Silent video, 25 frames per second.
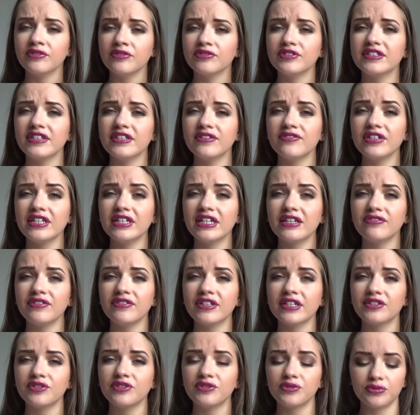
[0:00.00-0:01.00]
Vous avez la
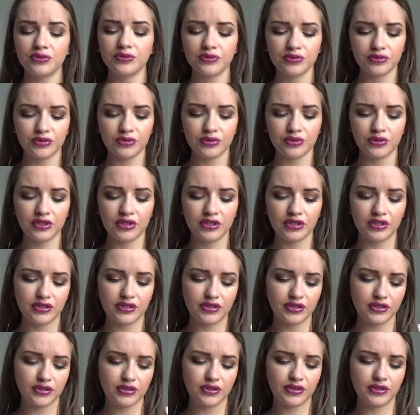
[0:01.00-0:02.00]
version, donc
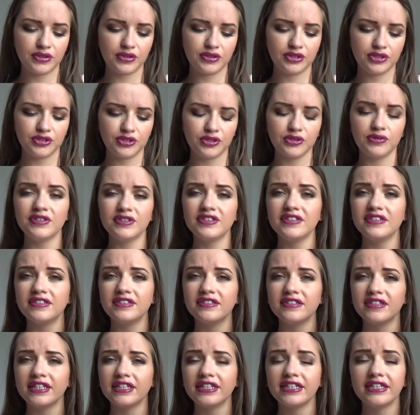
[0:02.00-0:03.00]
euh, celui-ci
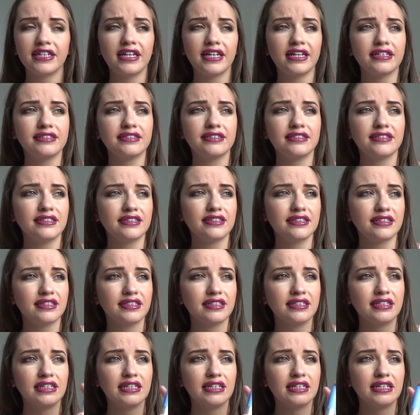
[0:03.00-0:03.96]
c'est classique.